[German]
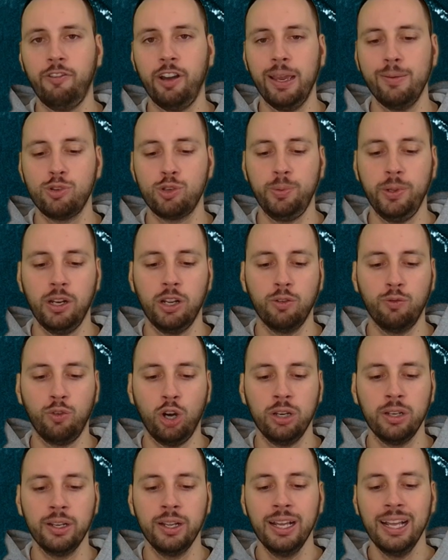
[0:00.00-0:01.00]
Heimspiele
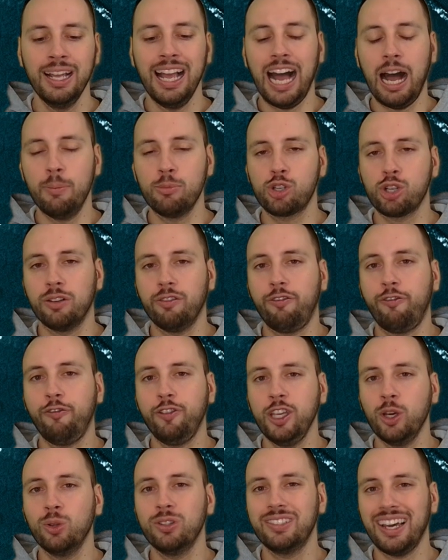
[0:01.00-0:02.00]
gewonnen, haben schon
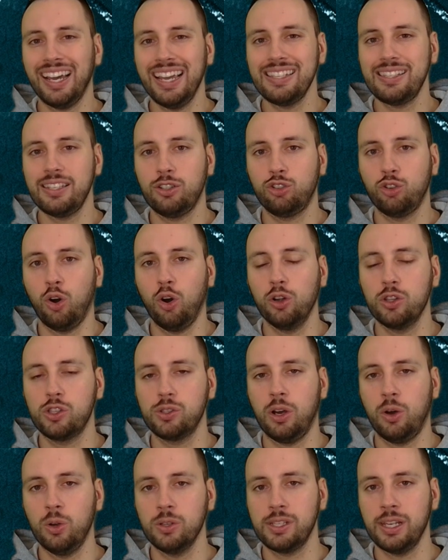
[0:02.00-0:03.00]
34 Tore
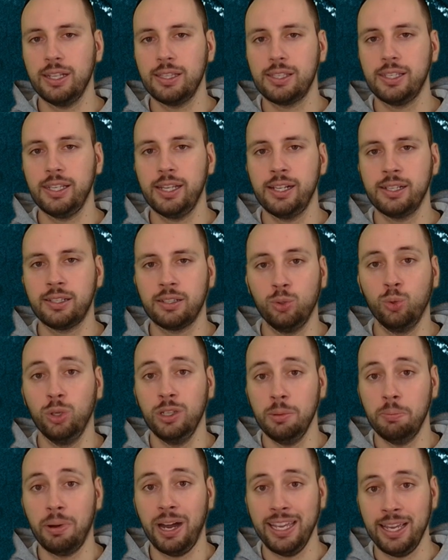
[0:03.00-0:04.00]
zu Hause erzielt, nur
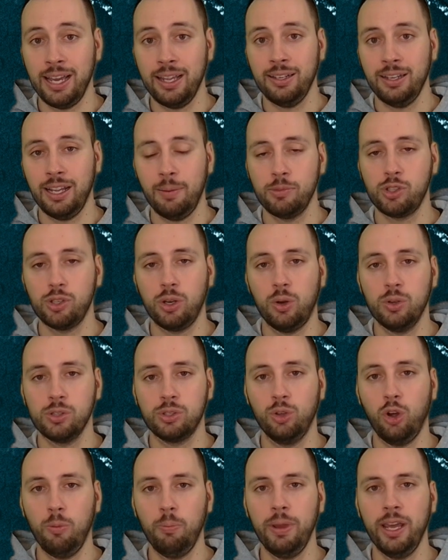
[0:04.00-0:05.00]
die Bayern haben zu
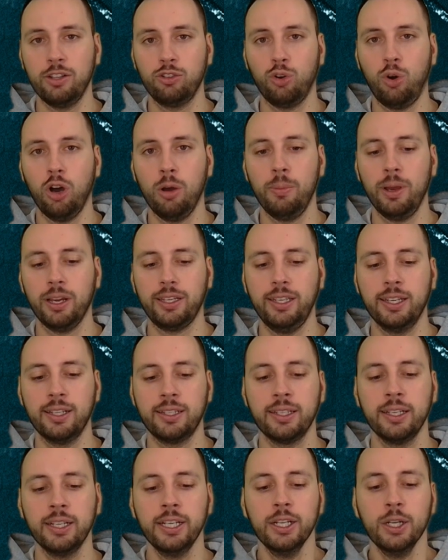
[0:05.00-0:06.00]
Hause noch mehr Tore
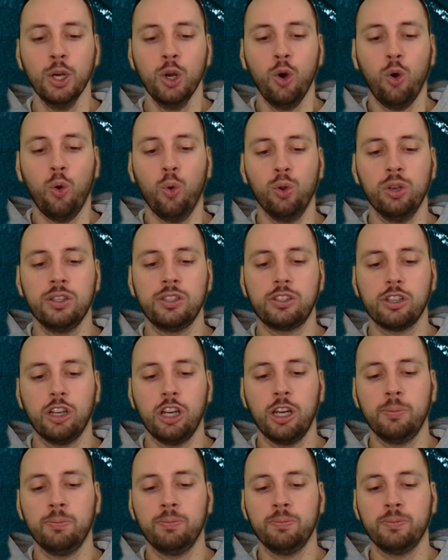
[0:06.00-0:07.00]
markiert und
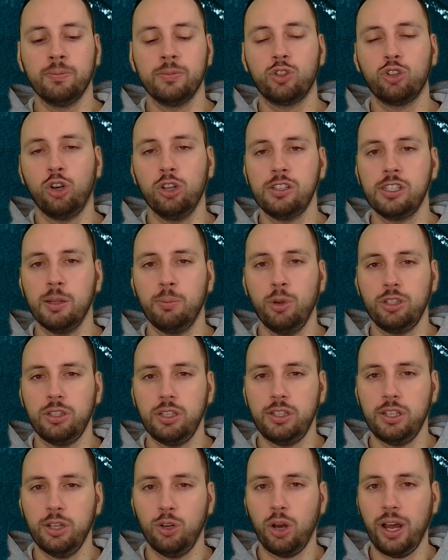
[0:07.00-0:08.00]
ähm, trotzdem möchte
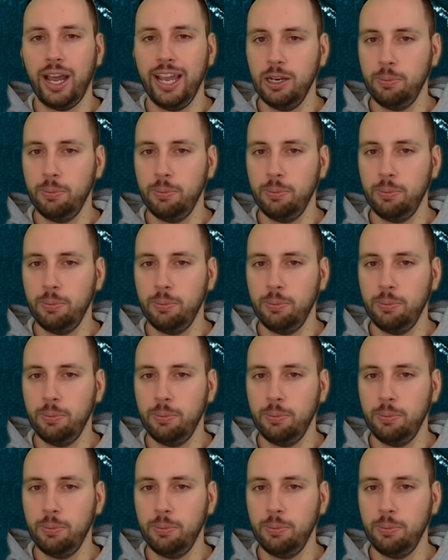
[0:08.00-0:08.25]
ich hier noch eine